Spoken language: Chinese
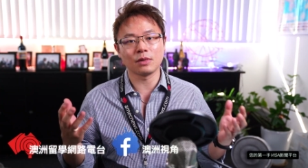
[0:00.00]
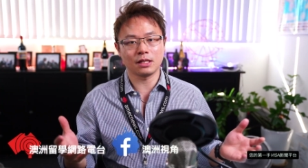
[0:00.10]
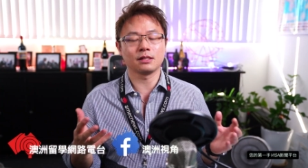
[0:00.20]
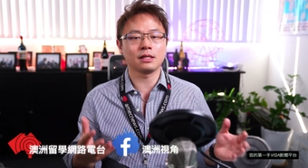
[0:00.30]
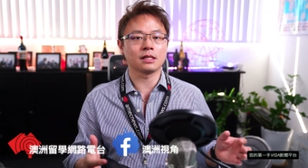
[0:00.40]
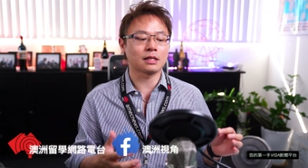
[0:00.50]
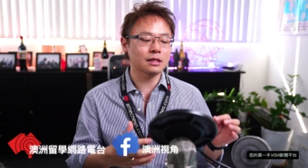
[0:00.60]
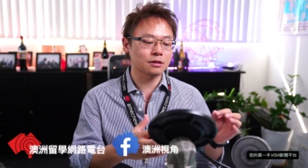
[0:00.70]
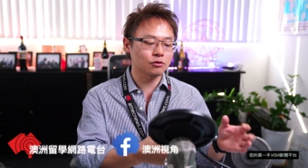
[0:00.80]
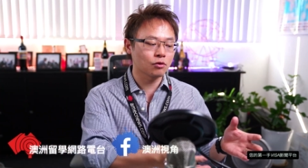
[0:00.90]
make sense， 他
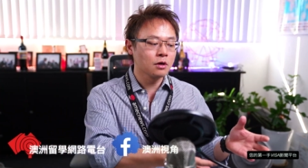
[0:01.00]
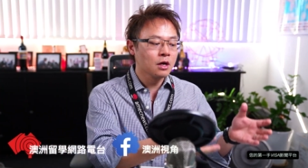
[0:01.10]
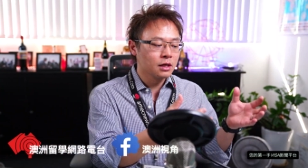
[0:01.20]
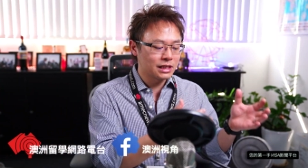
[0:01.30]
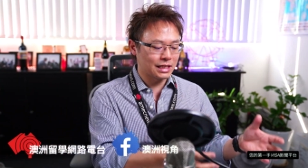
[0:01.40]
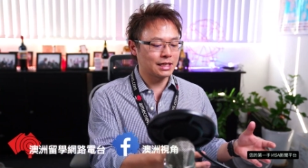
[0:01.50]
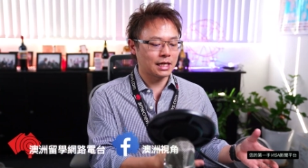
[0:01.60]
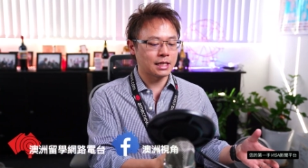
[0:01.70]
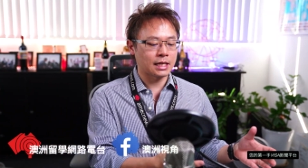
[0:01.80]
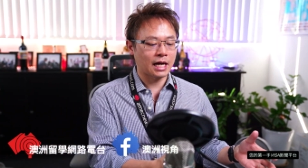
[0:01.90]
只是说先
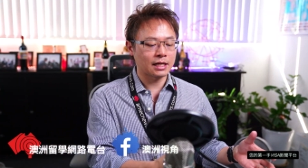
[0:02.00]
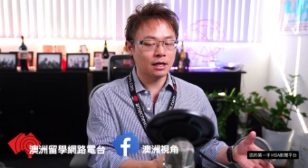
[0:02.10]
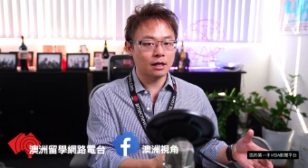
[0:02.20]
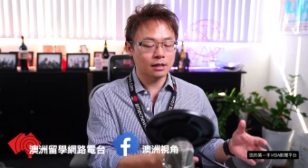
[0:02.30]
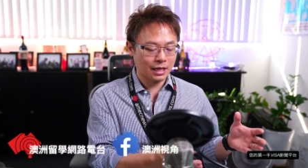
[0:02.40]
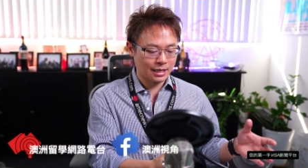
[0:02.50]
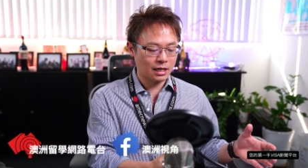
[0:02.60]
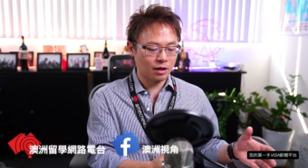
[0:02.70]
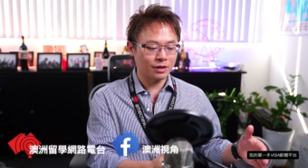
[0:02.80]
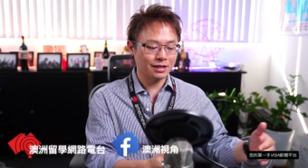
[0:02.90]
给你开大开
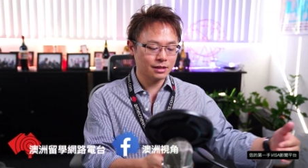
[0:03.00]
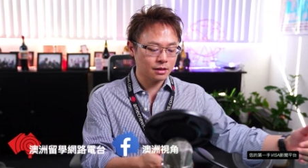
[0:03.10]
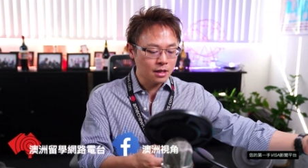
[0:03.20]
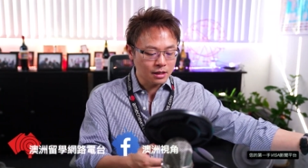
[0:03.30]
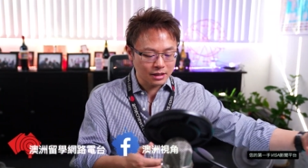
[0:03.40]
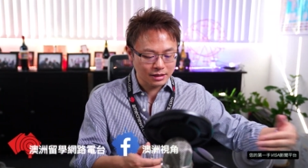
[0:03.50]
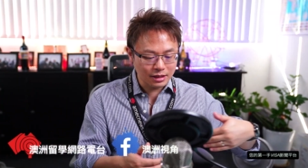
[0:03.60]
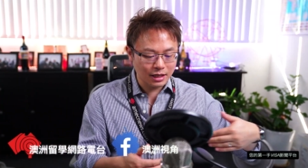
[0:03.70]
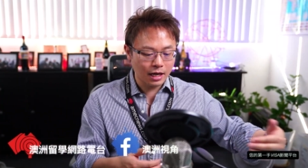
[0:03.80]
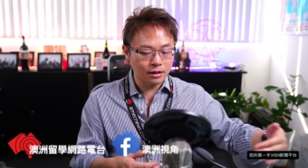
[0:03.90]
大门，但是你
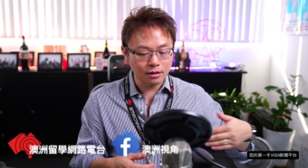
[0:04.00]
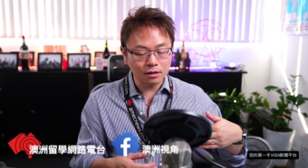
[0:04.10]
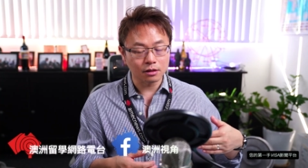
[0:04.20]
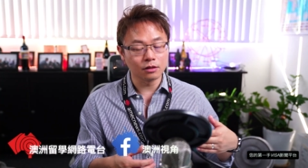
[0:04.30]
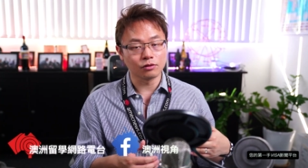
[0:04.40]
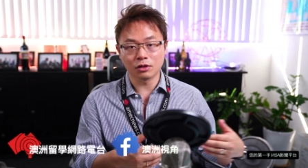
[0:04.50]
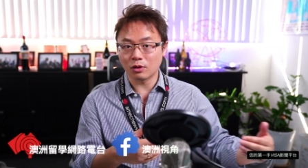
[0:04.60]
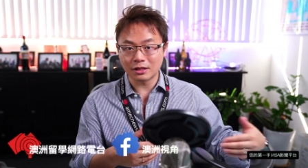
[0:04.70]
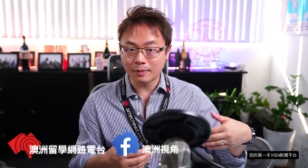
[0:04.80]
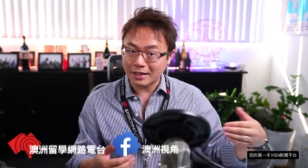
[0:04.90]
进来的人可能有些
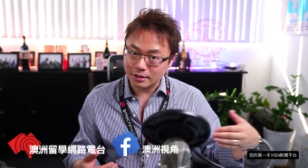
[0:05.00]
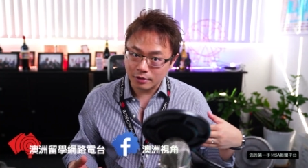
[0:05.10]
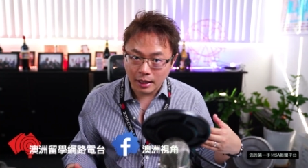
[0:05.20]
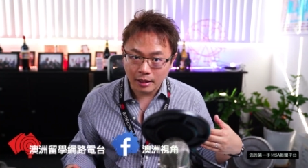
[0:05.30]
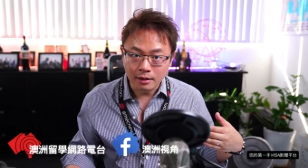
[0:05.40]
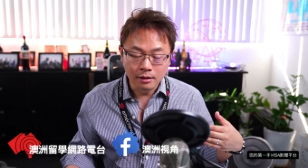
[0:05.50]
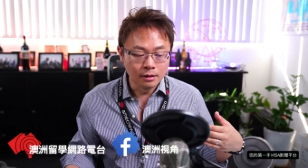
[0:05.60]
乱七八糟的啊，